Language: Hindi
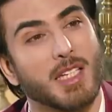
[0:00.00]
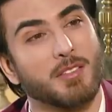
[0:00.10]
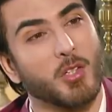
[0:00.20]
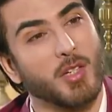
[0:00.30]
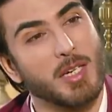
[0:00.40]
लेकिन
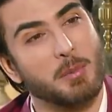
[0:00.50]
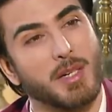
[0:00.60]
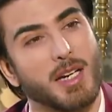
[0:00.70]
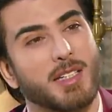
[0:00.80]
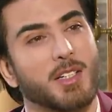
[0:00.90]
वो वाले
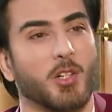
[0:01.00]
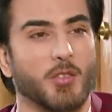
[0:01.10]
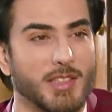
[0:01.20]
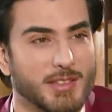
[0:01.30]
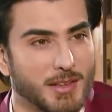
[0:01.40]
पराठे
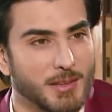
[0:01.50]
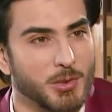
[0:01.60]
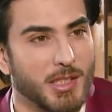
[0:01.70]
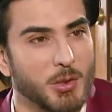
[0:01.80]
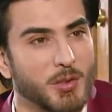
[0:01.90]
कॉफ़ी के साथ नहीं
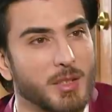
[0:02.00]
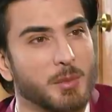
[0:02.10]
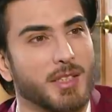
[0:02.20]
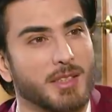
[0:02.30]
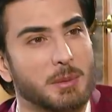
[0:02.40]
मुझे आलू वाले हाँ।
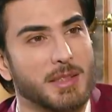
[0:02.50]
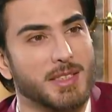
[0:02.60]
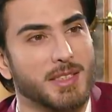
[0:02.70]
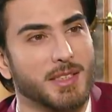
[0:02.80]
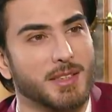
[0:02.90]
पराठे बड़े
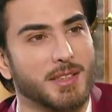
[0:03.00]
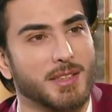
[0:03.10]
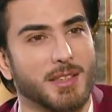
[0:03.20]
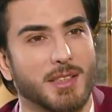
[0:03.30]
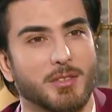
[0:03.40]
अच्छे लगते थे
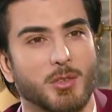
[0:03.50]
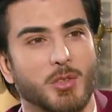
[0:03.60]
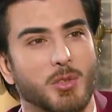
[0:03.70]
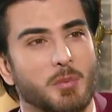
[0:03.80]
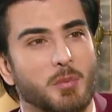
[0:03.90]
हाँ। लेकिन वो तो